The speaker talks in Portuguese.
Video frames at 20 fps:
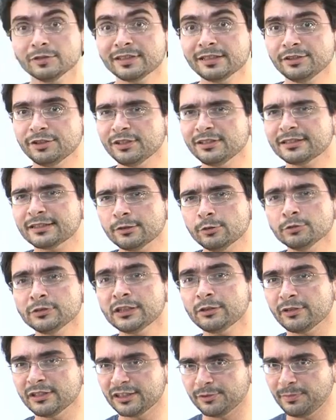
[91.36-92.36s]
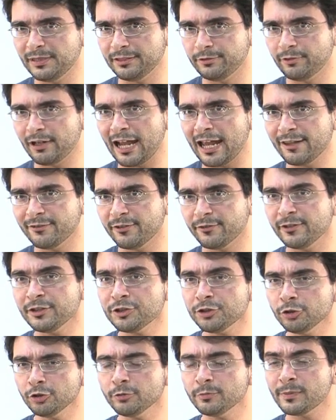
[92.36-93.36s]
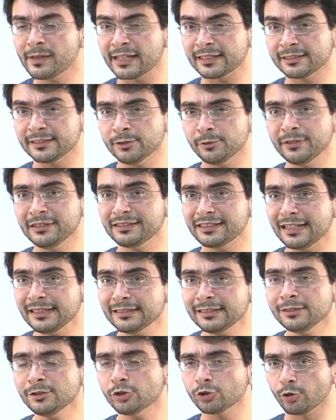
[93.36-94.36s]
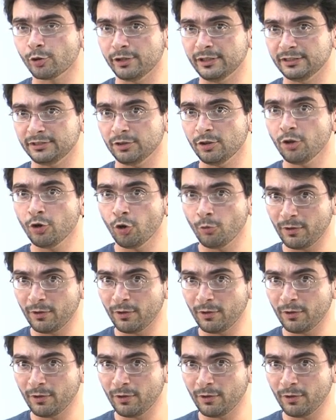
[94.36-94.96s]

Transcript: SanDisk Ultra USB Drive é vendido no Brasil em três edições,